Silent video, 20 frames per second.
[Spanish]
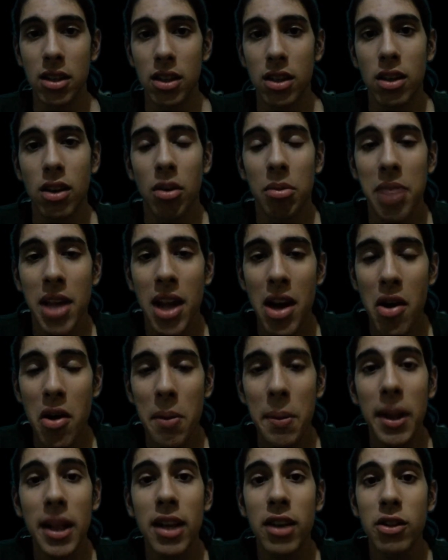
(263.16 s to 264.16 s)
comida
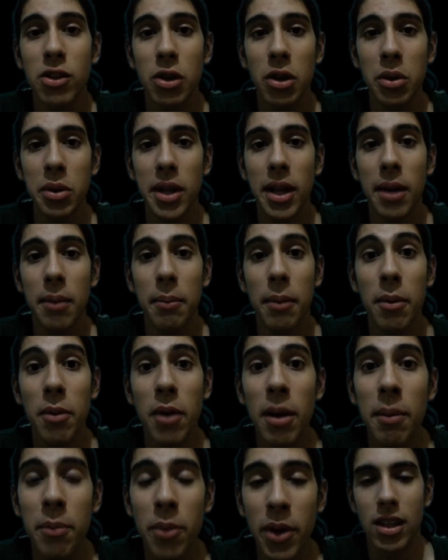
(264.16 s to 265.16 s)
normal de astronauta, vamos
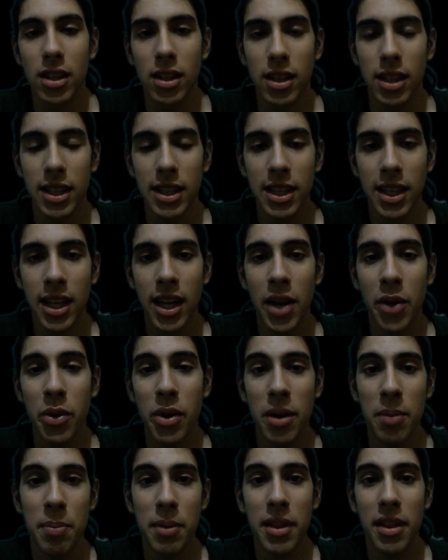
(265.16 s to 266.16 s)
a poner que tienen ahí
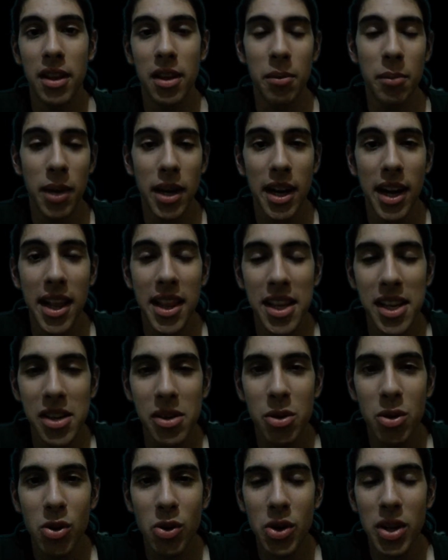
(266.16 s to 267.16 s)
una especie de
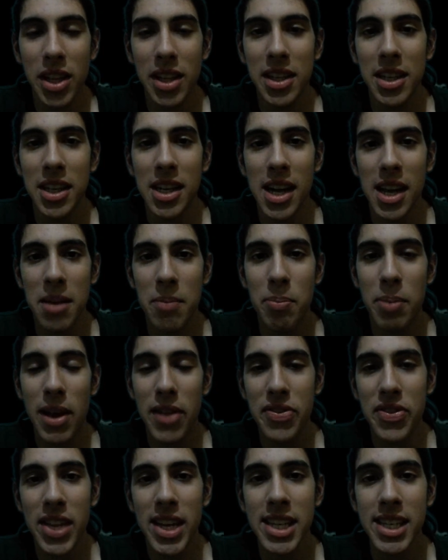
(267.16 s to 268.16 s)
invernadero, ¿no? Y que tienen ahí
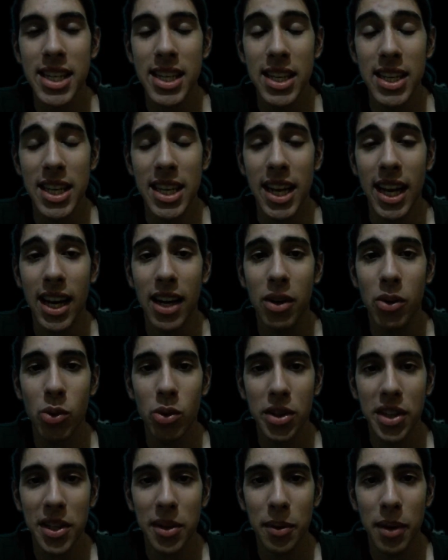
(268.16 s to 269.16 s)
plantas y que las
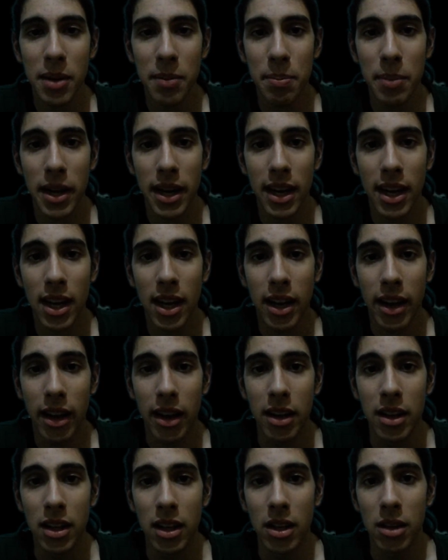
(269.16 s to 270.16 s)
cultivan para,
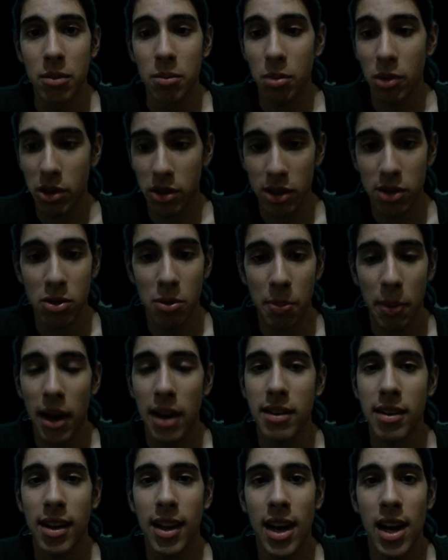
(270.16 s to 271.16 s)
pues eso, para
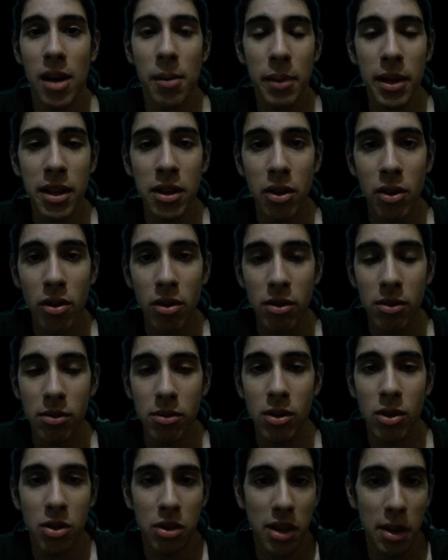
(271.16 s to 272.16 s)
sacar alimentos.
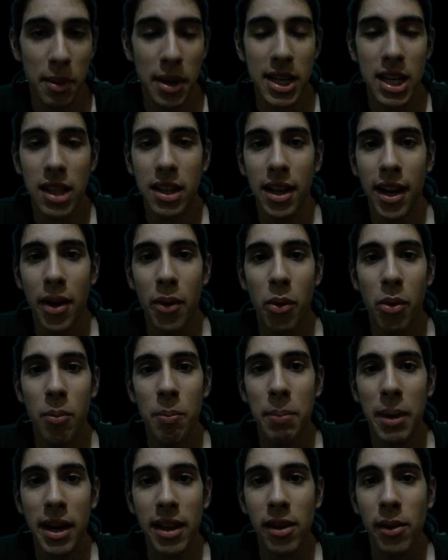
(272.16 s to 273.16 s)
No te vas a traer un
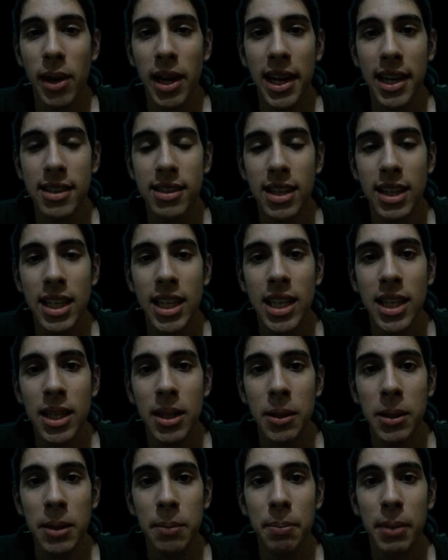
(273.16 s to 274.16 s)
par de vacas
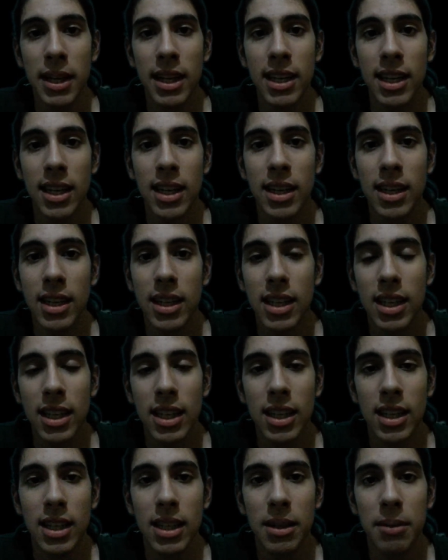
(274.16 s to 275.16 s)
ahí y para
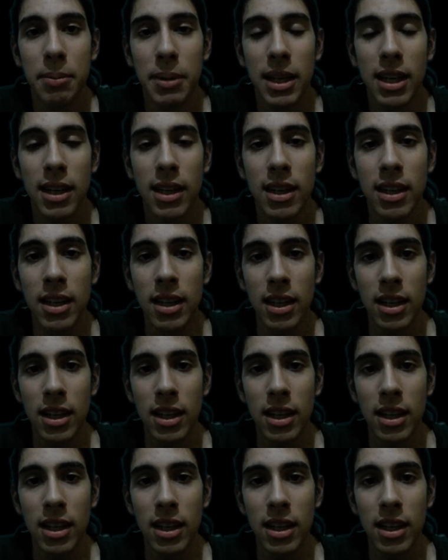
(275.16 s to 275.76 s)
que, para